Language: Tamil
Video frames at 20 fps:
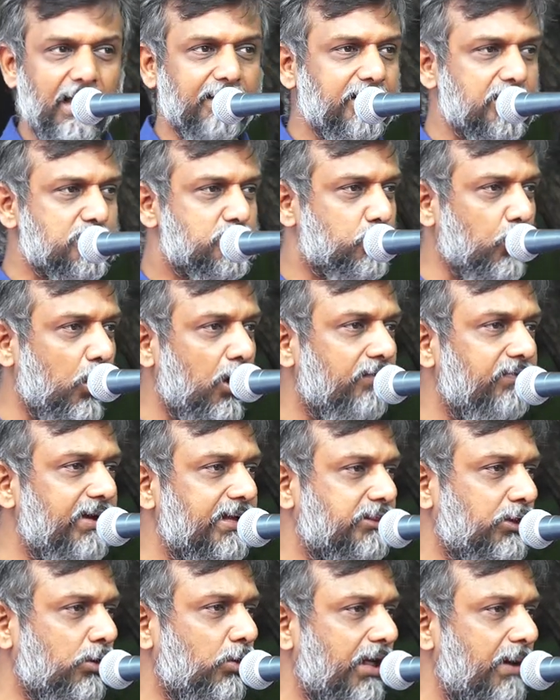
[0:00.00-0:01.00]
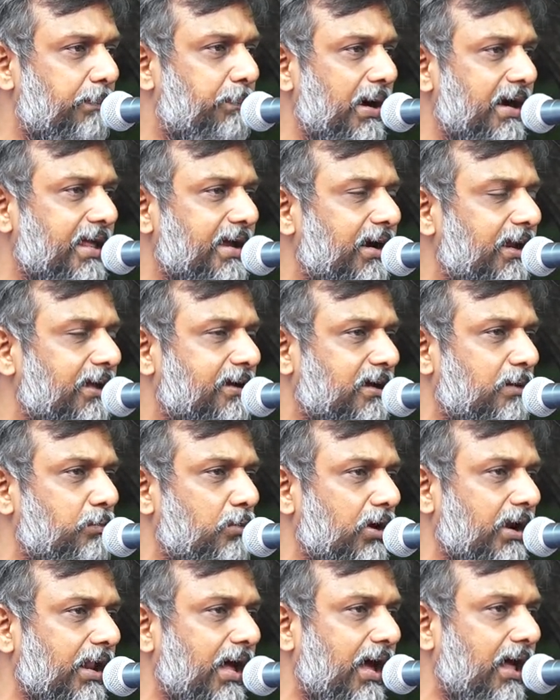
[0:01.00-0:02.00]
அந்த சோவியத்தினுடைய படைகளுக்கு
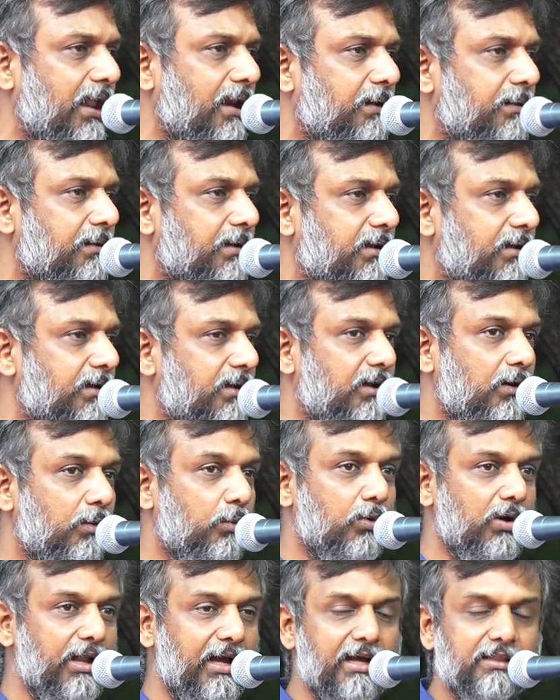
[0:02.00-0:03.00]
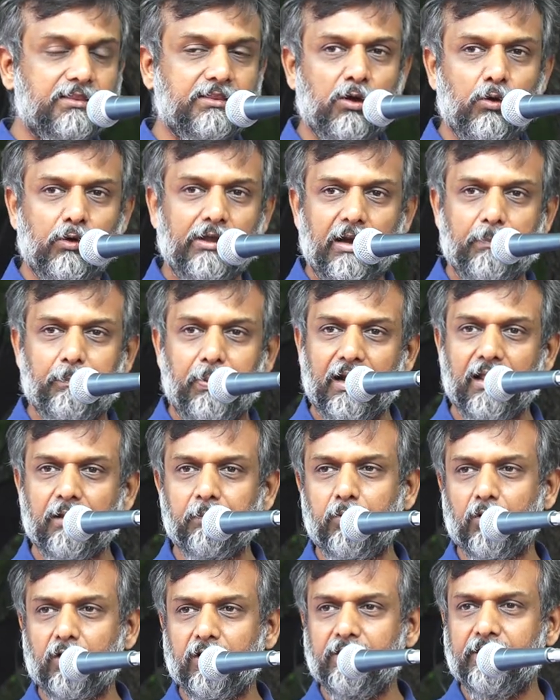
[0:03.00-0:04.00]
முன்னால் உலகத்தினுடைய
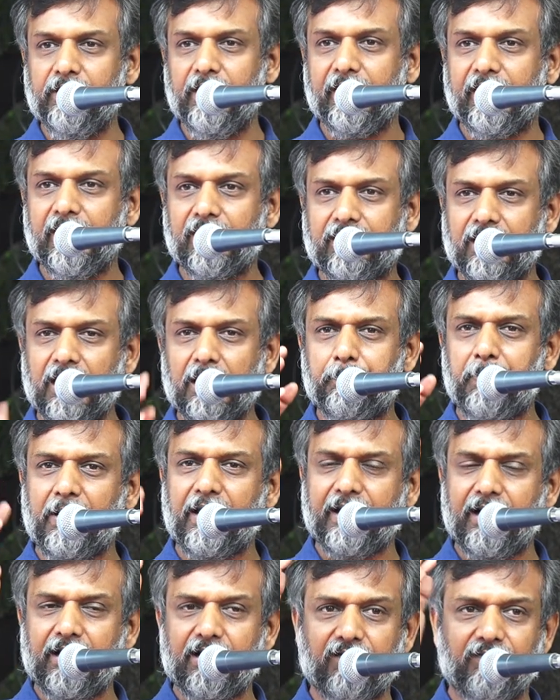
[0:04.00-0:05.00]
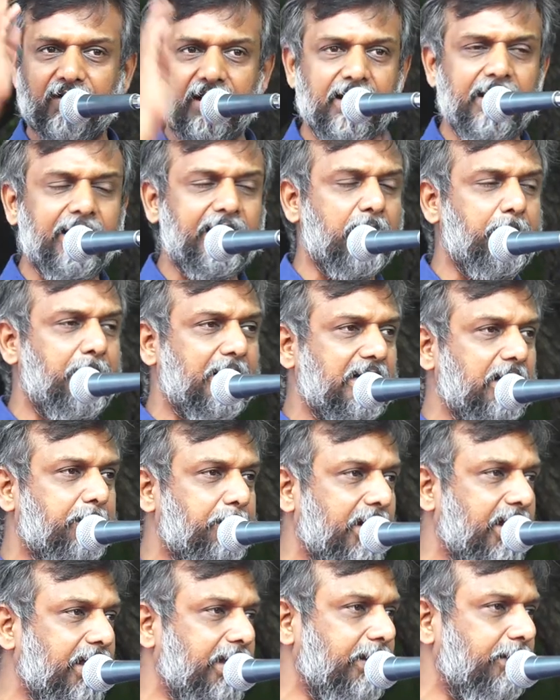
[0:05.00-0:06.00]
பலம் பொருந்திய ஹிட்லர் படை என்று வர்ணிக்கப்பட்ட
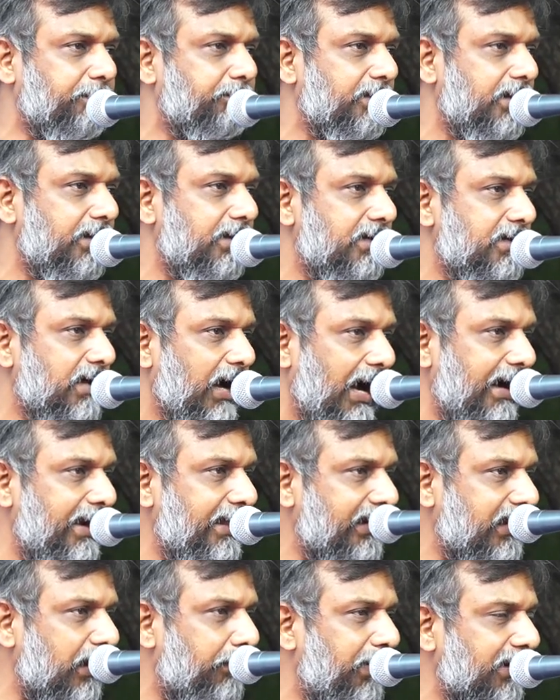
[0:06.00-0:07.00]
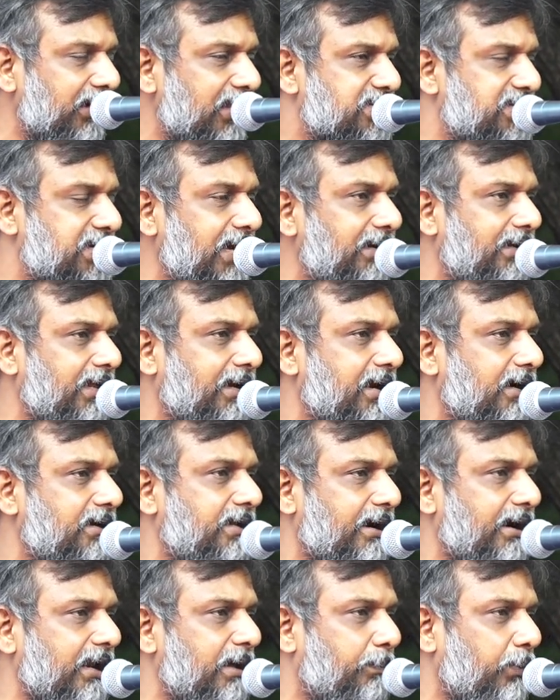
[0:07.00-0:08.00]
படை அடுக்கப்பட்ட
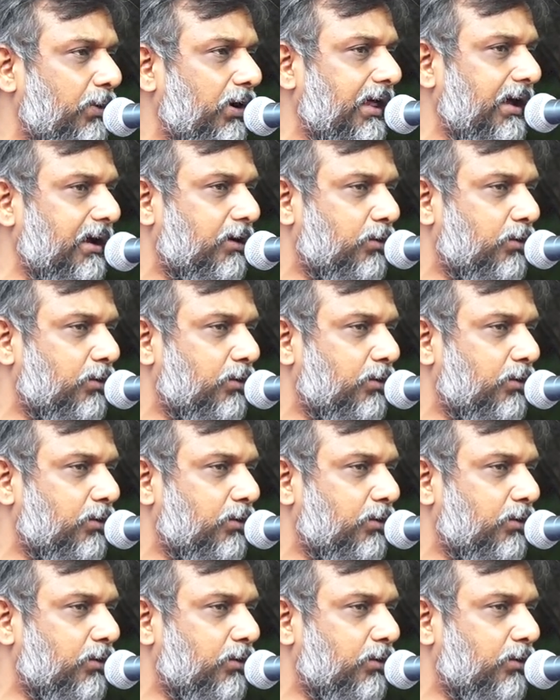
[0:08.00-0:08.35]
சீட்டுக்கட்டுகளைப் போல